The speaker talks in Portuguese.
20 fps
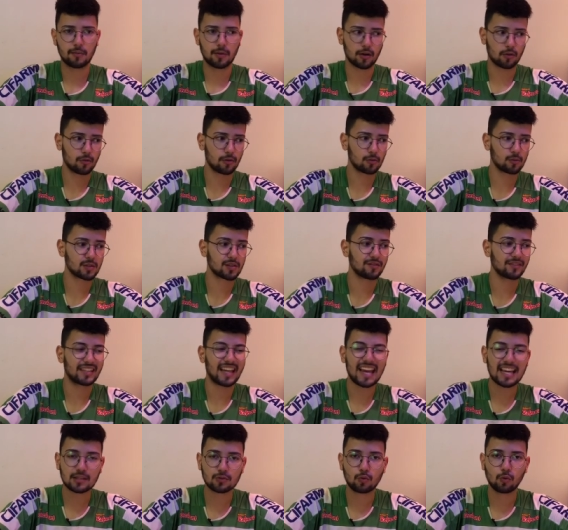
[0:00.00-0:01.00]
Marcou inclusive
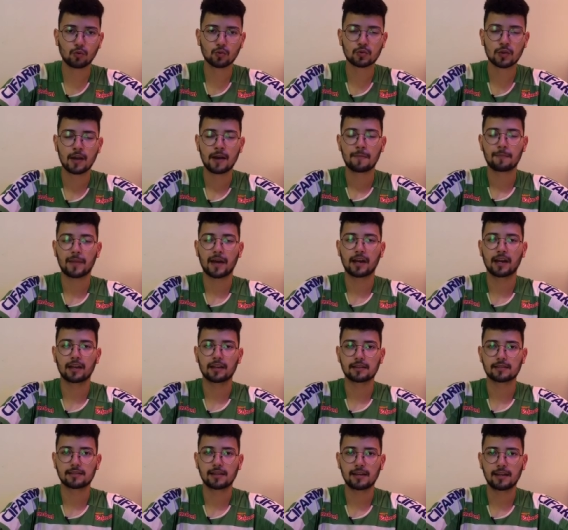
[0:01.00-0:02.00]
10 gols
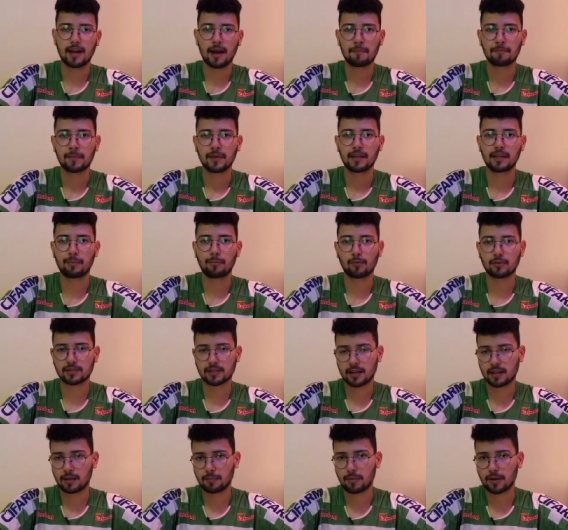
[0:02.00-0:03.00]
naquela Série A e depois
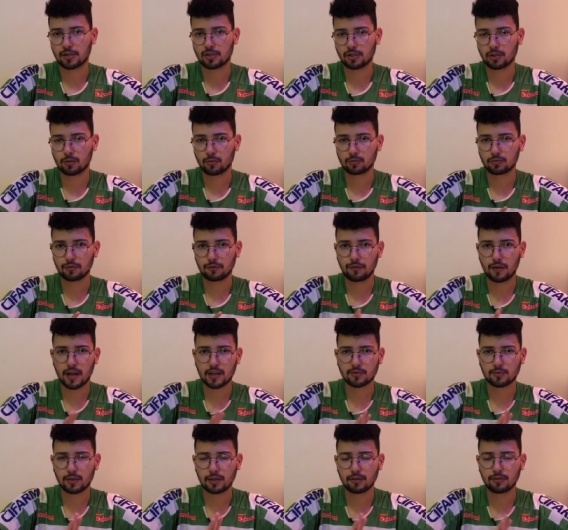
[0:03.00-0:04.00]
daquela partida contra o
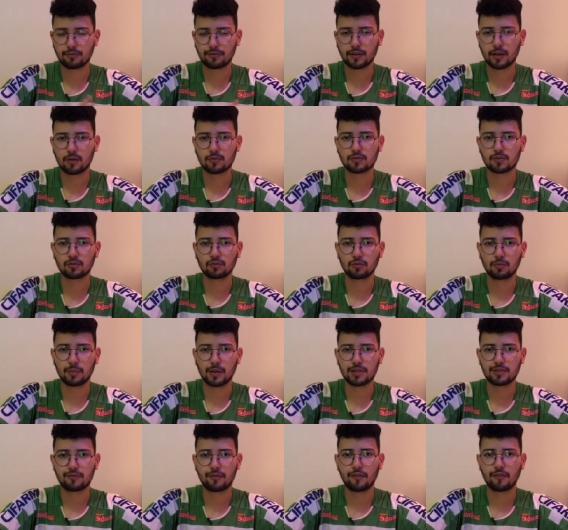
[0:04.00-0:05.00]
Vasco, ali no finalzinho do
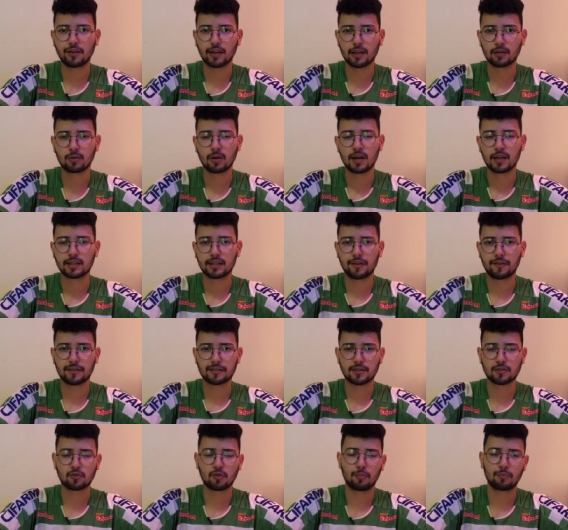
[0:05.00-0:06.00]
mês de fevereiro, teve
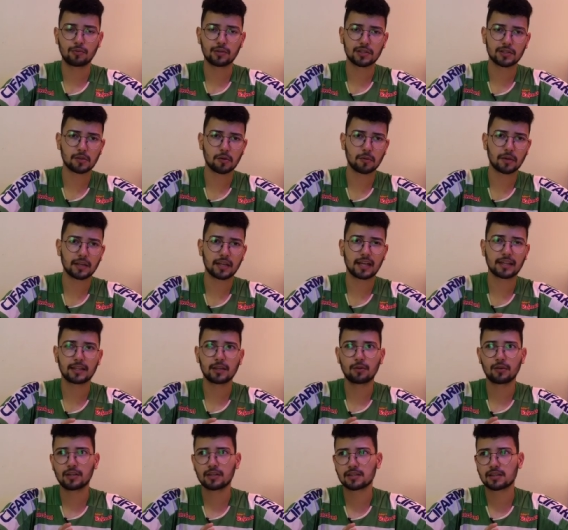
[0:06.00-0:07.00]
essa sua punição que na
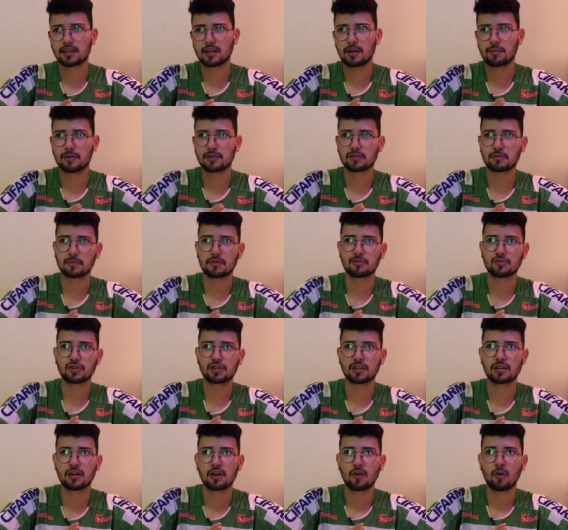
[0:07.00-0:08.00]
teoria seria mais ou menos
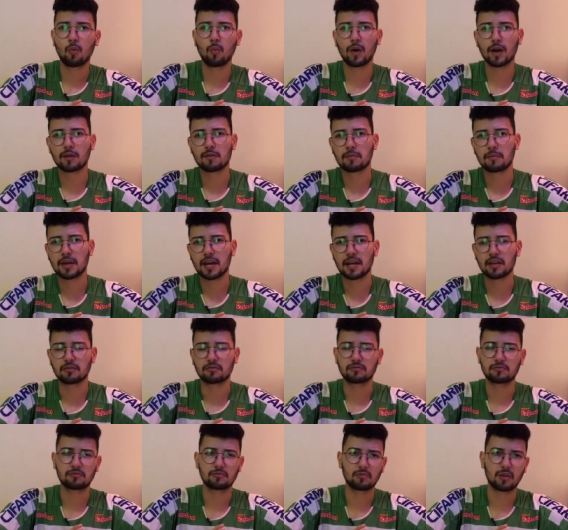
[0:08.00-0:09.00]
de um ano e
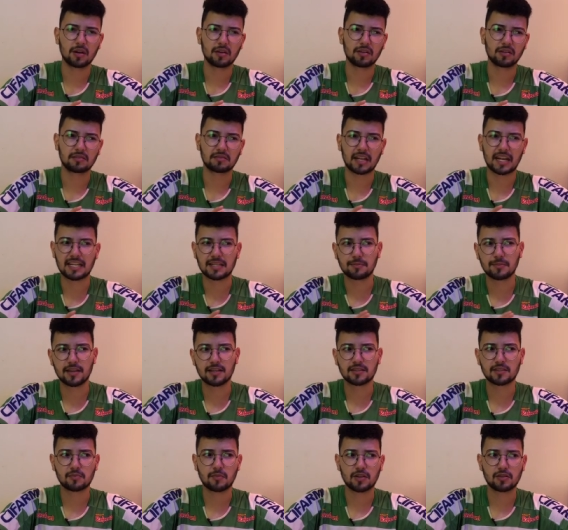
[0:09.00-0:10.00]
meio, um ano e três
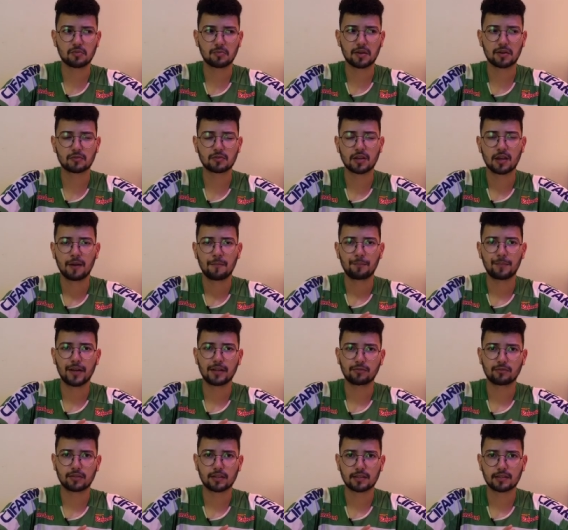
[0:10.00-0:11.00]
meses, mais ou menos ou menos
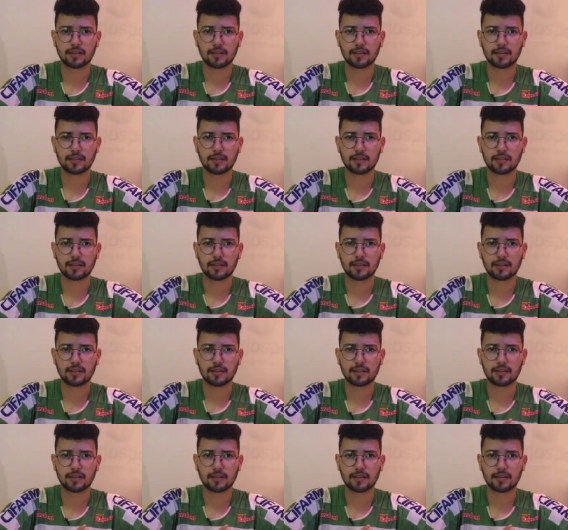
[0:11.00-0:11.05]
dentro desse